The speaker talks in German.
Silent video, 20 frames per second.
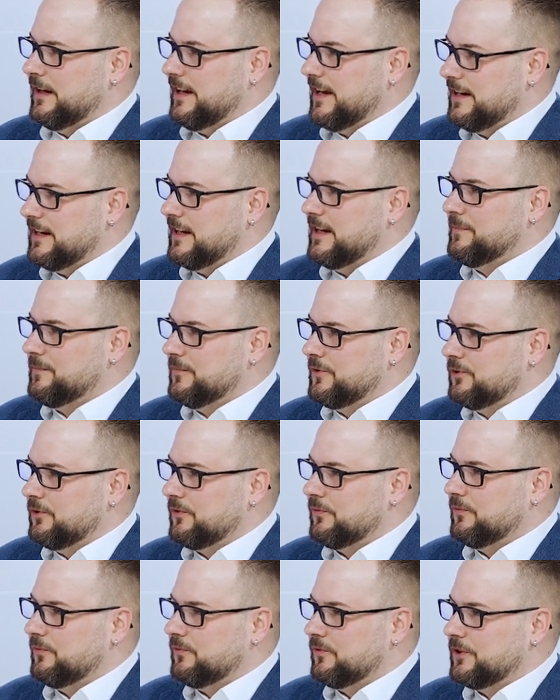erleben
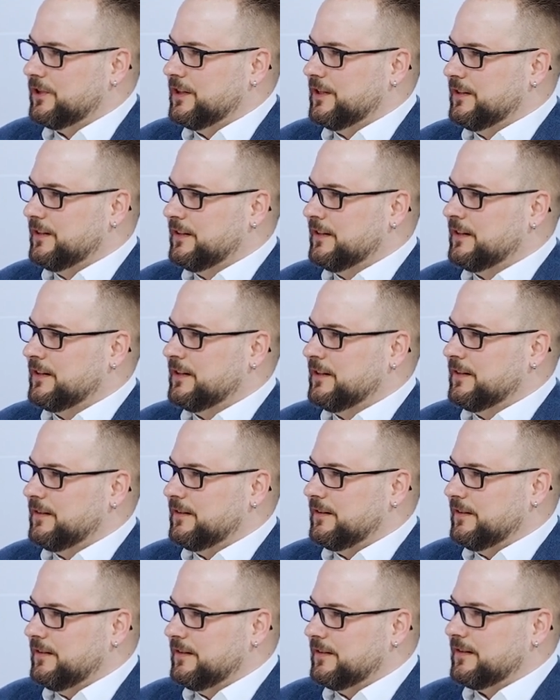dürfen, wohin
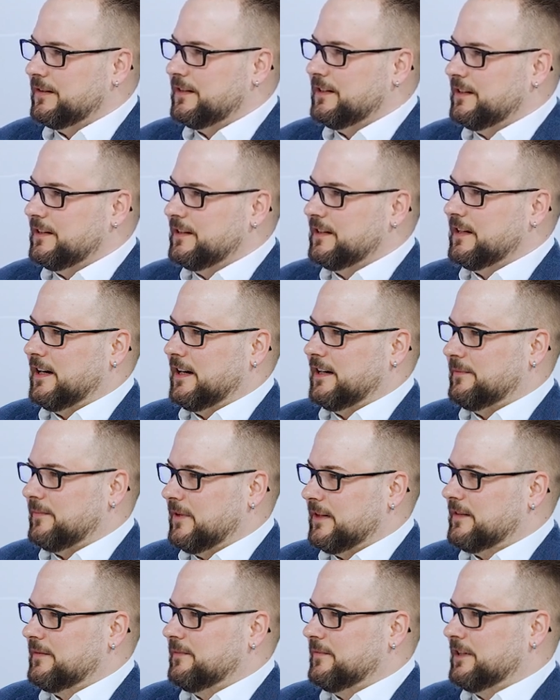diese illegale
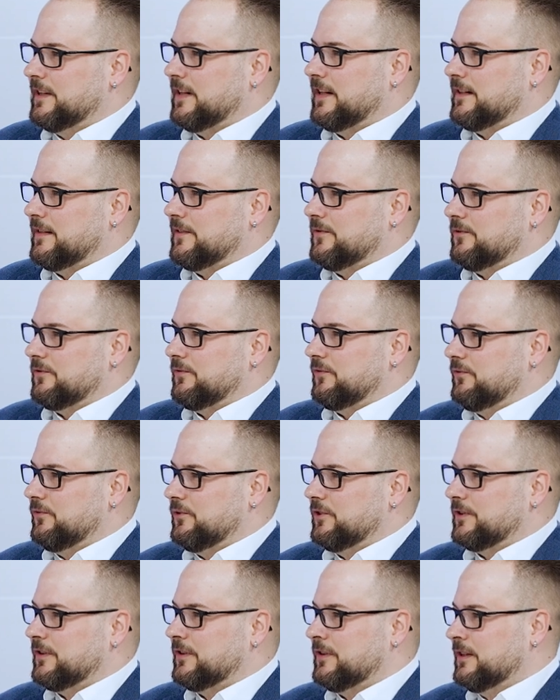Massenmigration
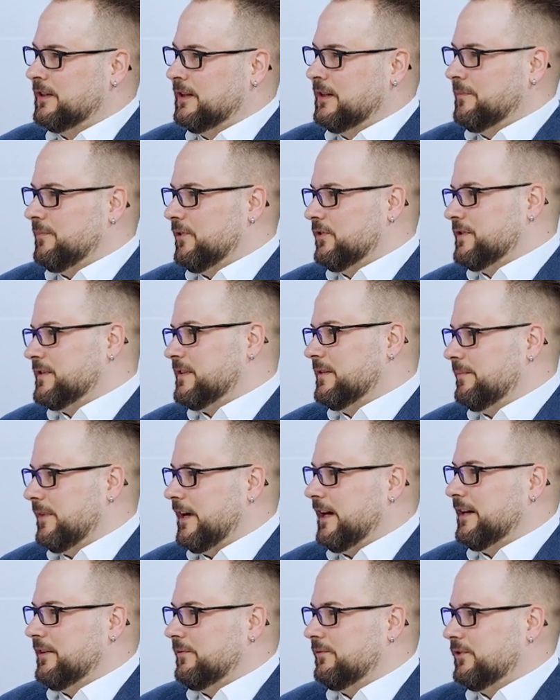führt. Bei uns in
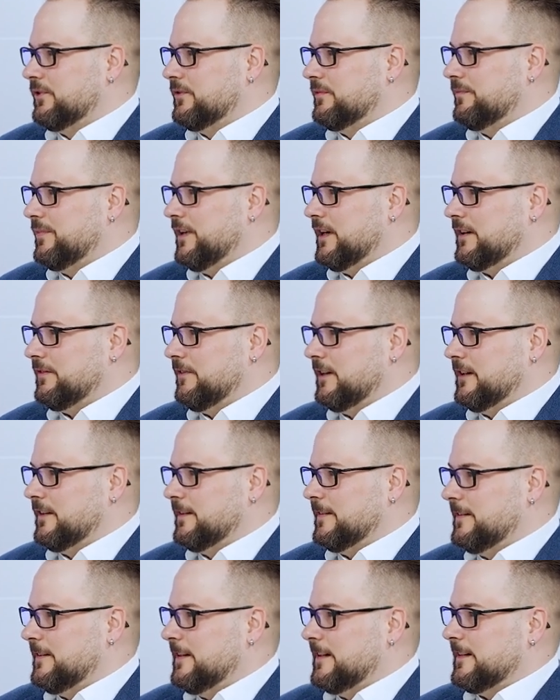Baden-Württemberg war
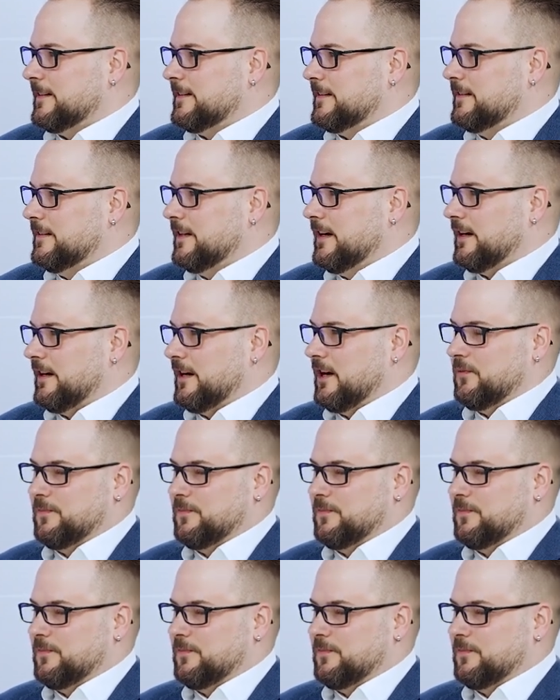das die ersten Jahre